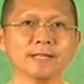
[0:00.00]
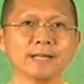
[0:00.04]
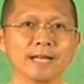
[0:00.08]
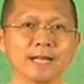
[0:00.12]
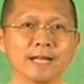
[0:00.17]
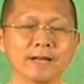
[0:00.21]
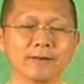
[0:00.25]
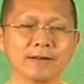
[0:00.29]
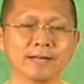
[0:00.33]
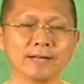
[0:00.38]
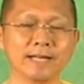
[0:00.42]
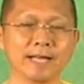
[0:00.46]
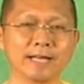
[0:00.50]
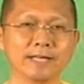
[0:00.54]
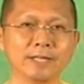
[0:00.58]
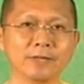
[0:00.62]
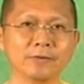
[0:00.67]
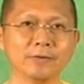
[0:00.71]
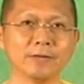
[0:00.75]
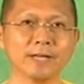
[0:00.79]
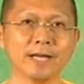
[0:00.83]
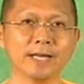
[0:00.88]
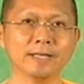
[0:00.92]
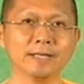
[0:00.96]
แล้วขณะ
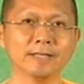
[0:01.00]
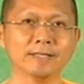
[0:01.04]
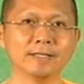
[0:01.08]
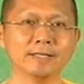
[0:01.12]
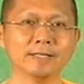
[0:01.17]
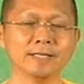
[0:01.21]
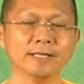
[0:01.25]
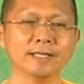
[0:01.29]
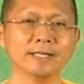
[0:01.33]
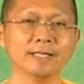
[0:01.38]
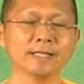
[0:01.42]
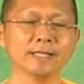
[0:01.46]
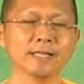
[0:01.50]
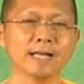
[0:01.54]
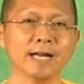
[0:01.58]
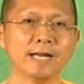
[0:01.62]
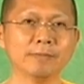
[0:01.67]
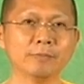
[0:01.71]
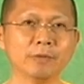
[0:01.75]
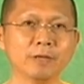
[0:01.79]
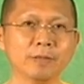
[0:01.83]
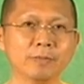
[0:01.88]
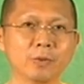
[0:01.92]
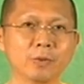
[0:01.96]
เดียวกัน
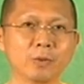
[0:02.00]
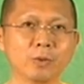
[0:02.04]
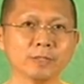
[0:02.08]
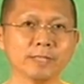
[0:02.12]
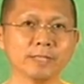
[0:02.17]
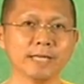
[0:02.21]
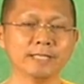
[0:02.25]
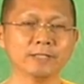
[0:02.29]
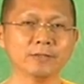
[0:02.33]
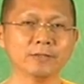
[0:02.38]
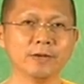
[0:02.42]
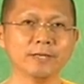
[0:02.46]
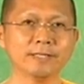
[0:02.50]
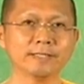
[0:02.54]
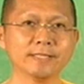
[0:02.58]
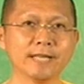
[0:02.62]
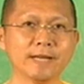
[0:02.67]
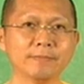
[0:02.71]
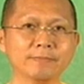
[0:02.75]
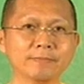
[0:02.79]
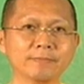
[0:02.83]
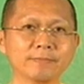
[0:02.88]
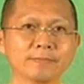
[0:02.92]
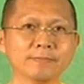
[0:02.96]
การบริโภคใช้สอย
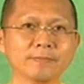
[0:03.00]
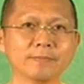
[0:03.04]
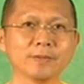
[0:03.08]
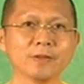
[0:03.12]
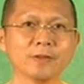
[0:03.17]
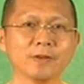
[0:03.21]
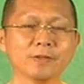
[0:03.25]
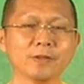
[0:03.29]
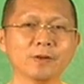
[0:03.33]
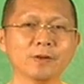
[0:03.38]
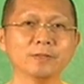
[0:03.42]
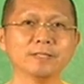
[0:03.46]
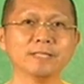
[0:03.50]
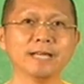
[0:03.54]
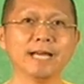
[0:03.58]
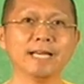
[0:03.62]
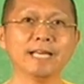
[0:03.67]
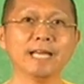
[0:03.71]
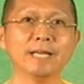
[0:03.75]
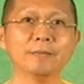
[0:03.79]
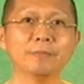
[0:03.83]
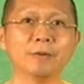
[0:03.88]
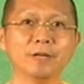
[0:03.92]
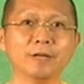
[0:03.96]
ทรัพย์ ก็ต้อง
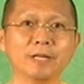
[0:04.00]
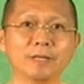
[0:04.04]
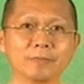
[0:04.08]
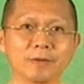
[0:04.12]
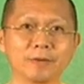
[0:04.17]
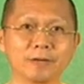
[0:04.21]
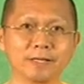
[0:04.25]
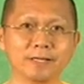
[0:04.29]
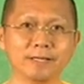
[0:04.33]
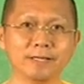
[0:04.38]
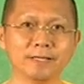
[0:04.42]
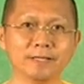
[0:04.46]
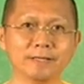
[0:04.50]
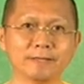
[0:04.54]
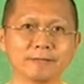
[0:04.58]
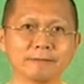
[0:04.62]
ใช้ให้พอดีพอดี